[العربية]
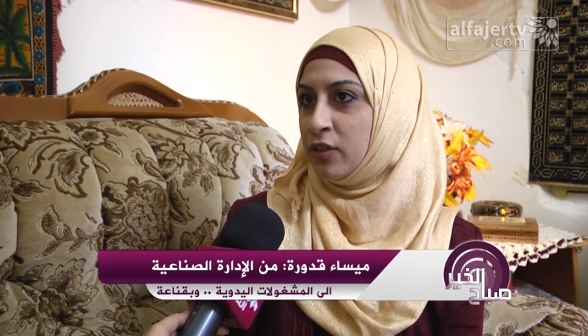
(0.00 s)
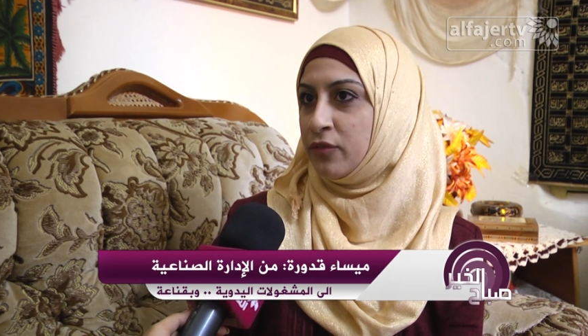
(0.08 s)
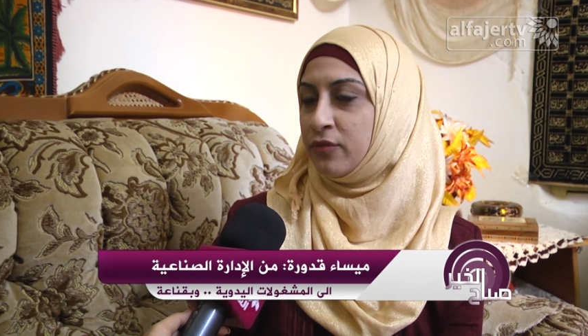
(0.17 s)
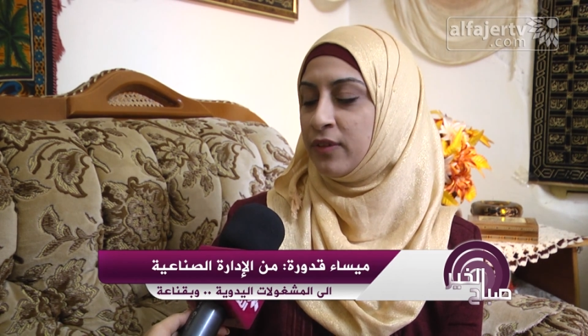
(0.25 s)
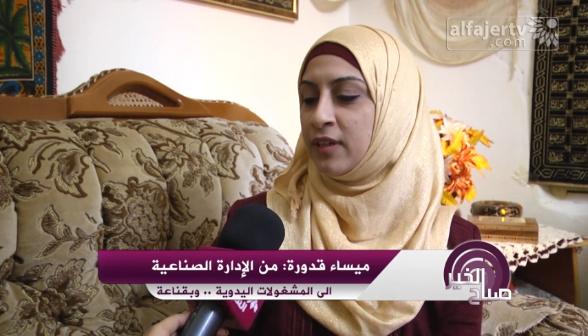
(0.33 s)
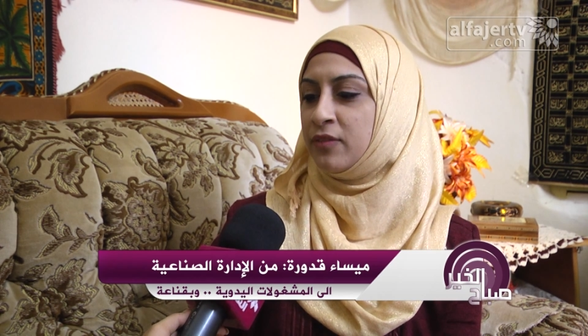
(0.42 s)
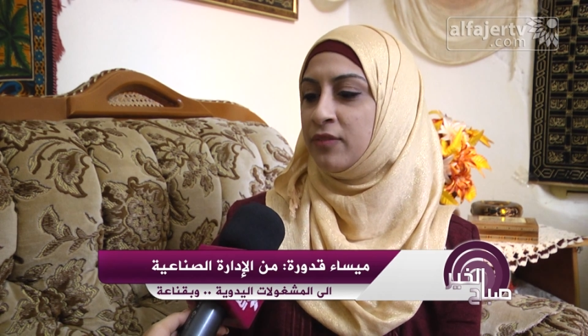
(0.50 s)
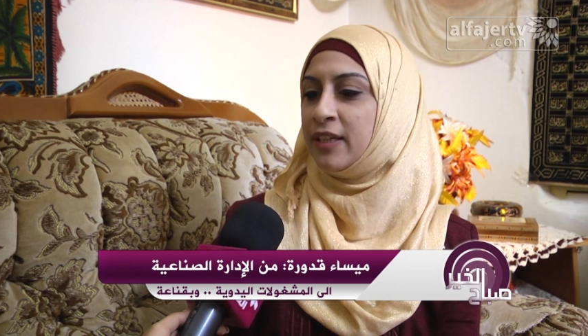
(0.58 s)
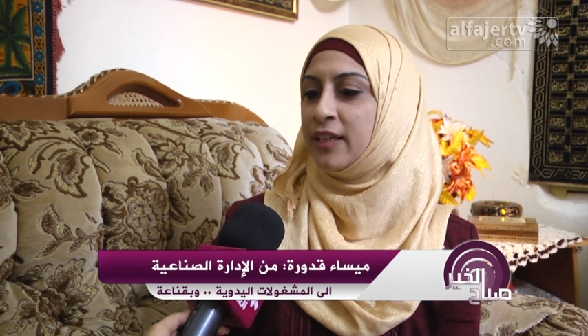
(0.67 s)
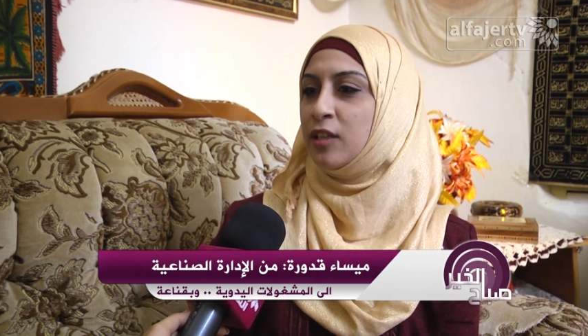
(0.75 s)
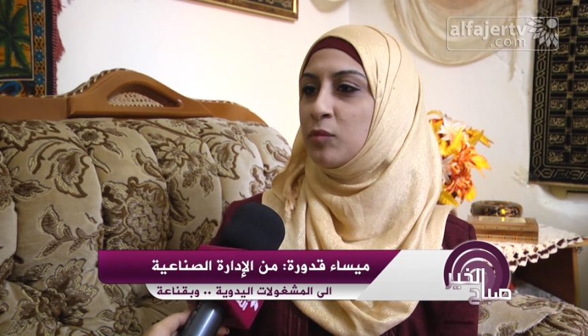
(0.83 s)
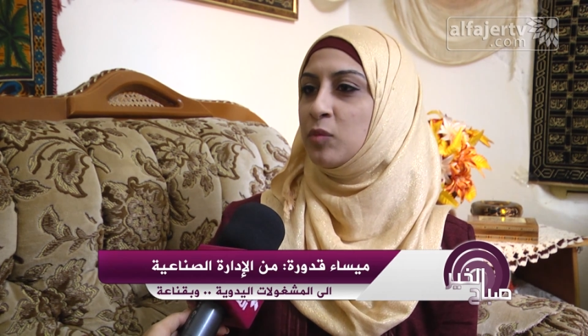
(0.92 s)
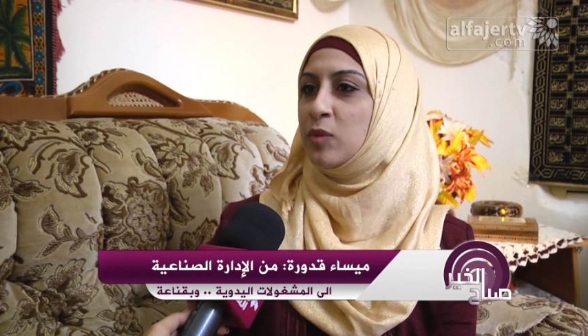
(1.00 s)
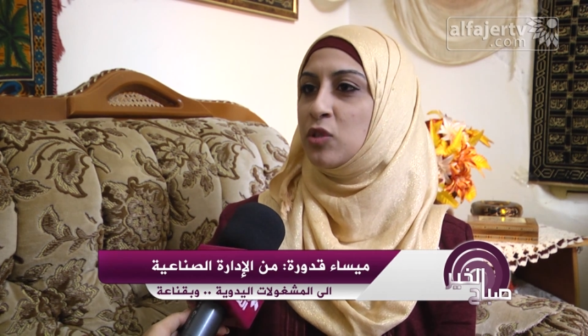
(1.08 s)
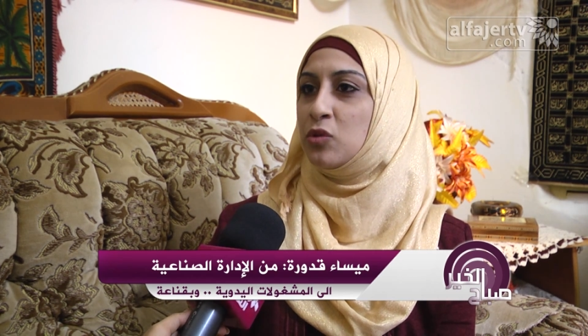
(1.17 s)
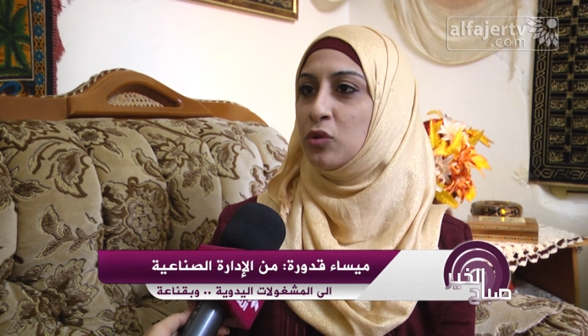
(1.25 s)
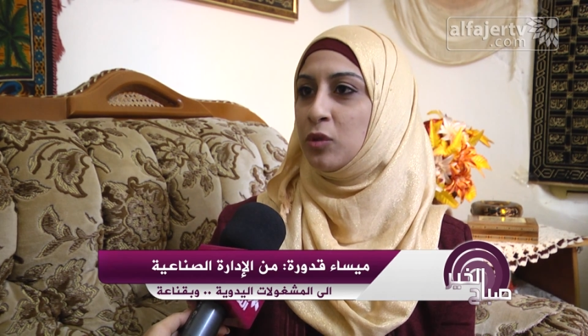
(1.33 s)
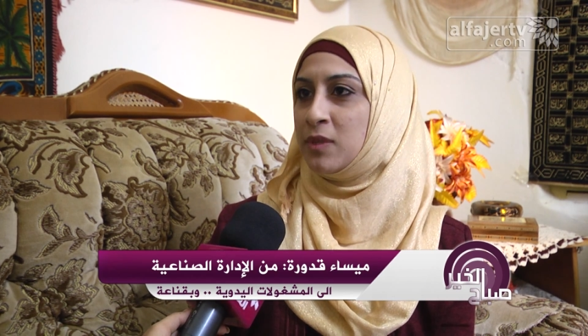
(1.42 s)
ففكرت
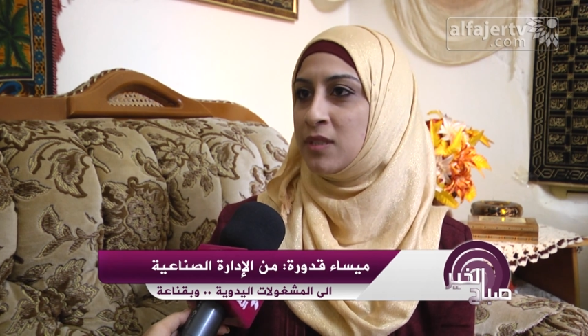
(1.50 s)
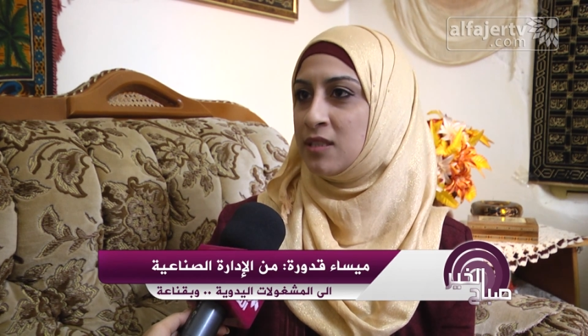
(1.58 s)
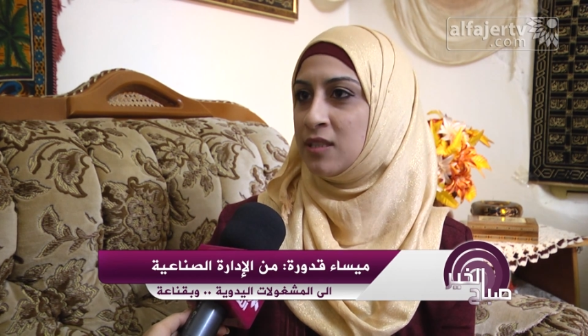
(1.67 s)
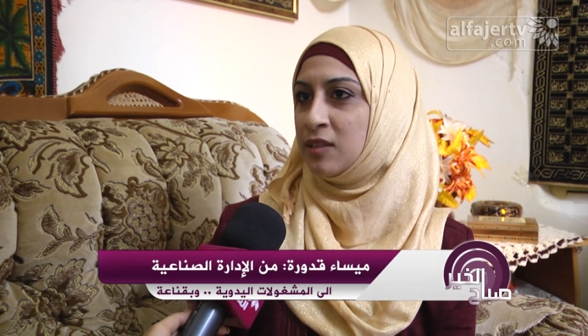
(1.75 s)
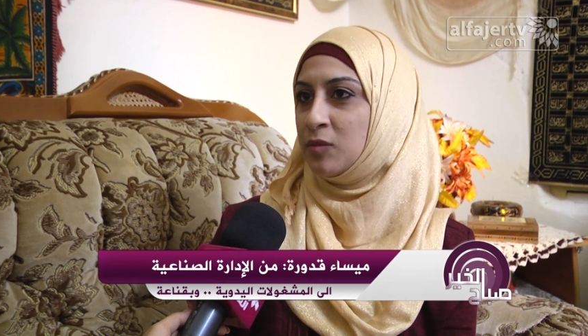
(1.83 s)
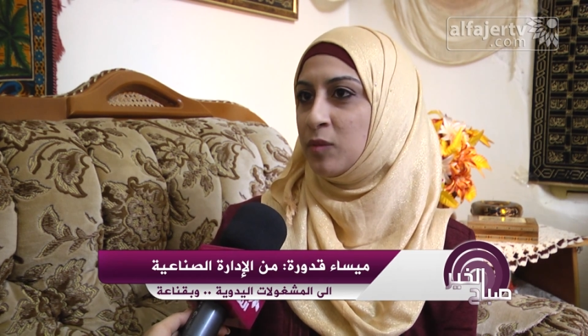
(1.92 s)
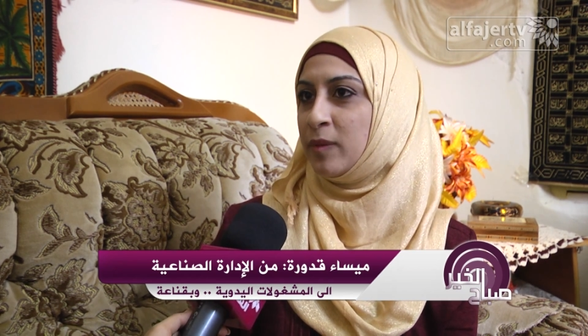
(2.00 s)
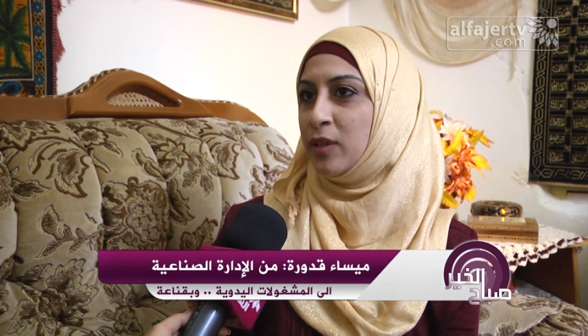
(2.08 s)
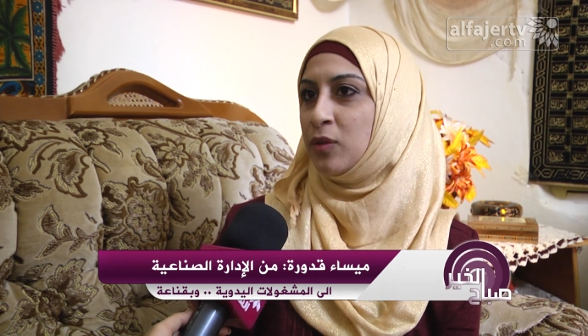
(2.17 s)
بمشروع بسيط بما